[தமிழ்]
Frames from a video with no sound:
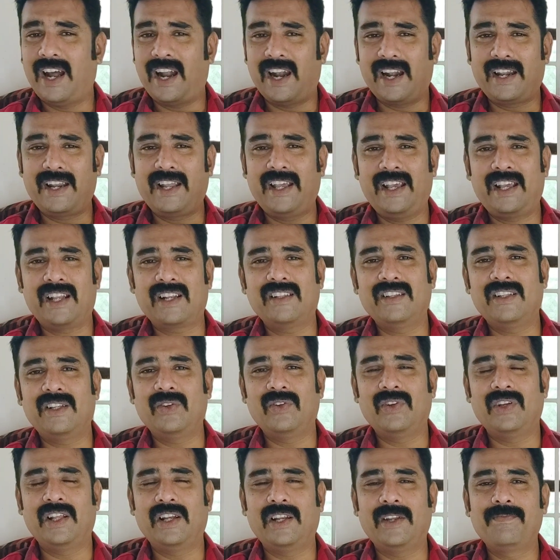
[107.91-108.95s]
அண்ணன்
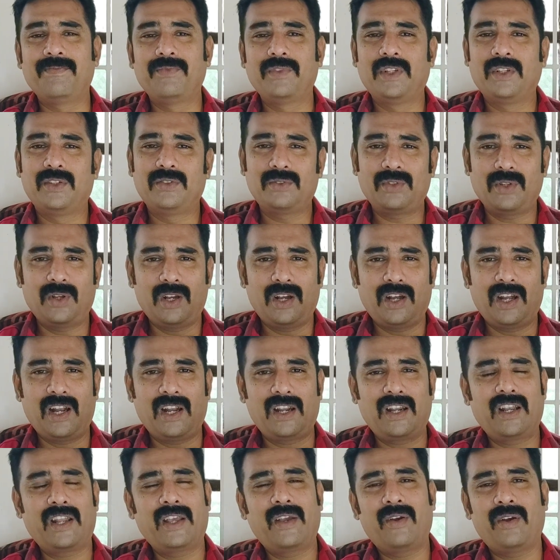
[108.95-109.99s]
இறந்துருவார் ஸோ
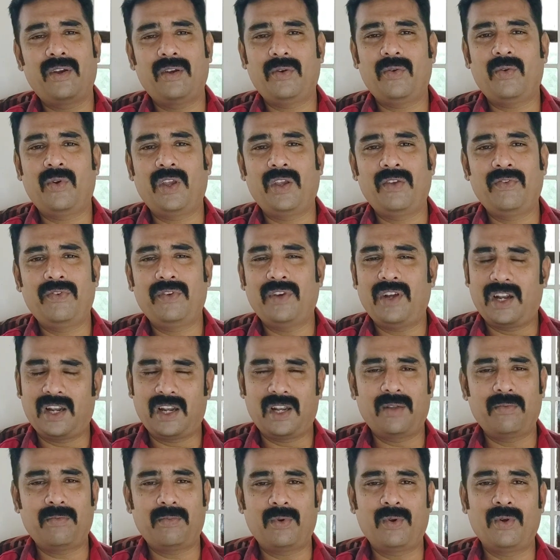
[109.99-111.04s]
அண்ணன் ஒய்ஃபு
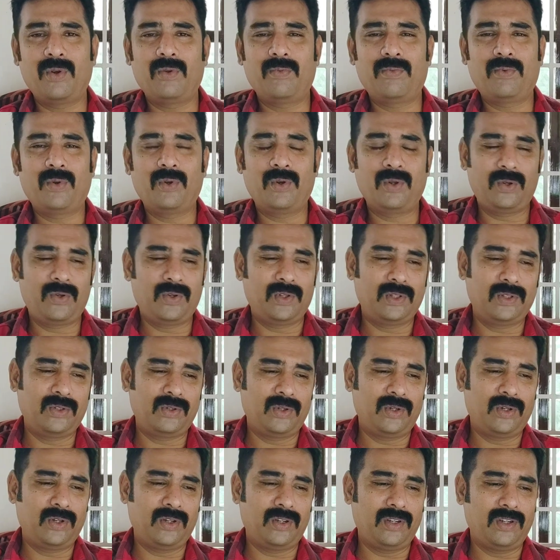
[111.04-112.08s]
அண்ணன் பொண்ணு பொண்ணுக்கு வந்து
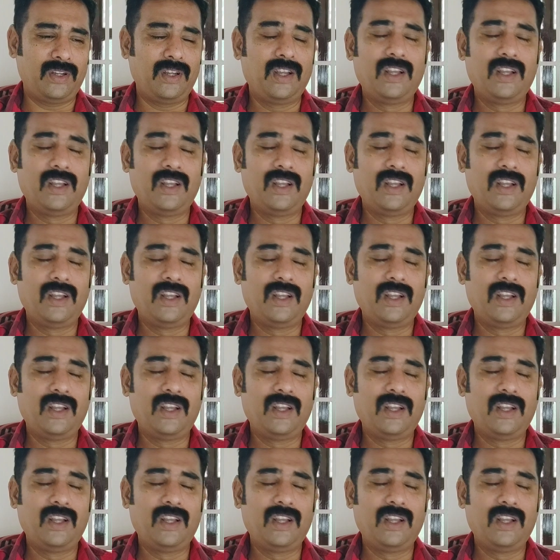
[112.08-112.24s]
ஒரு